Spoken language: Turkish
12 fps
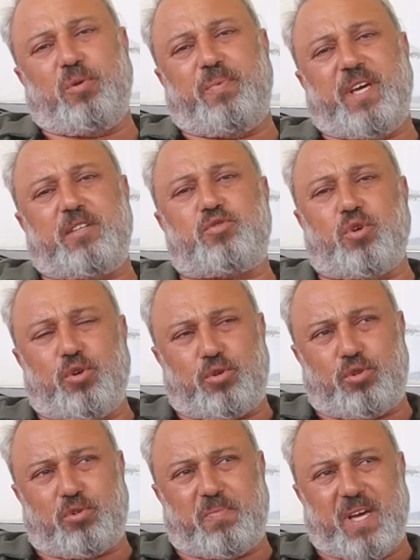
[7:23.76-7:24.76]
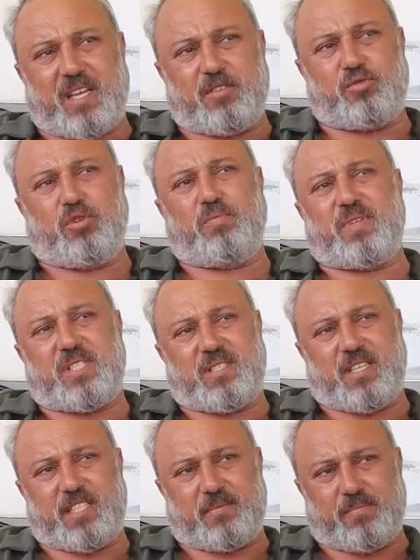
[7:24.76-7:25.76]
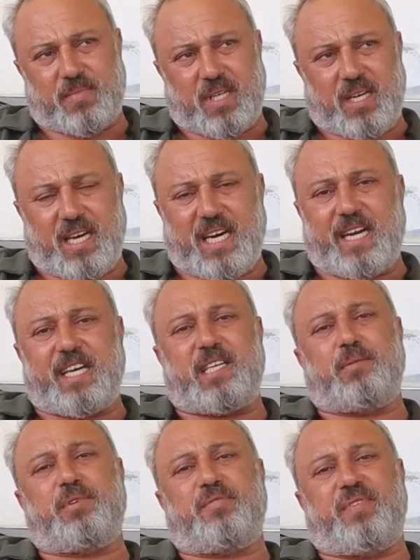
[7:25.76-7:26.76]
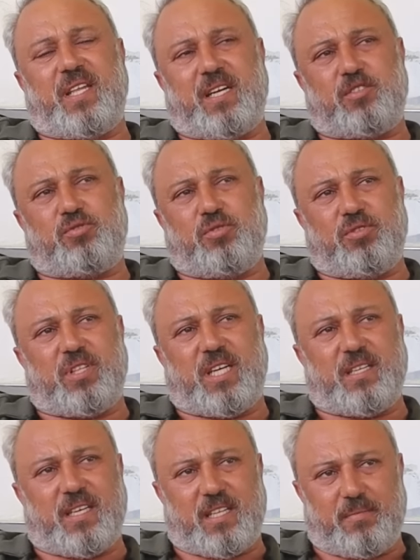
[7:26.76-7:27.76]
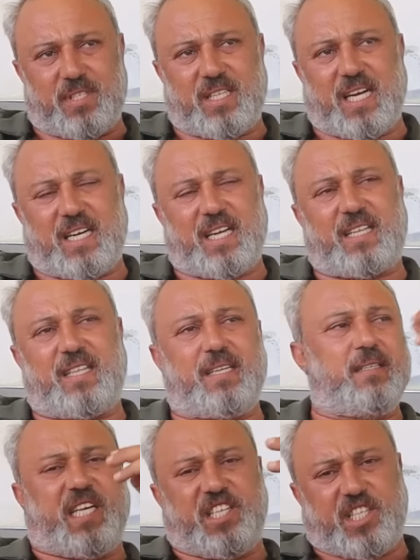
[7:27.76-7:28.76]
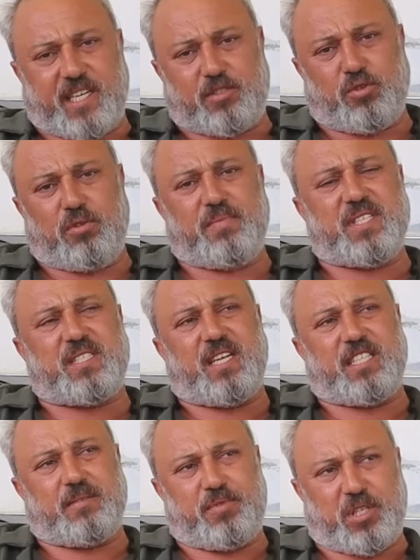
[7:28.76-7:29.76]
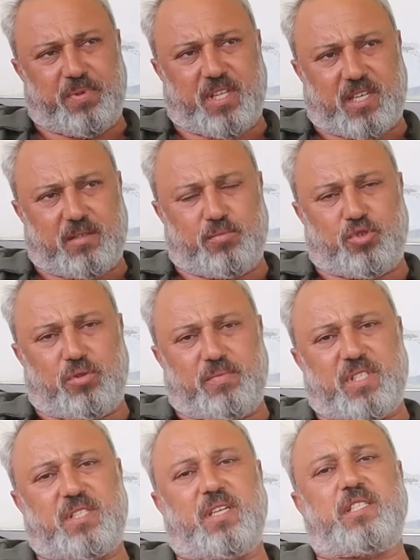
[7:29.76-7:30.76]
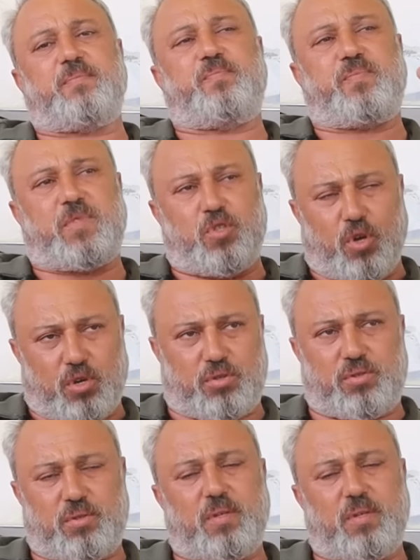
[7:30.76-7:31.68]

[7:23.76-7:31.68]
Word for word: Köpeğin soy kütük belgesi olması lazım. Herhangi bir federasyondan ya da bir dernekten teceresi olması lazım, çipi takılmış olması lazım. 4.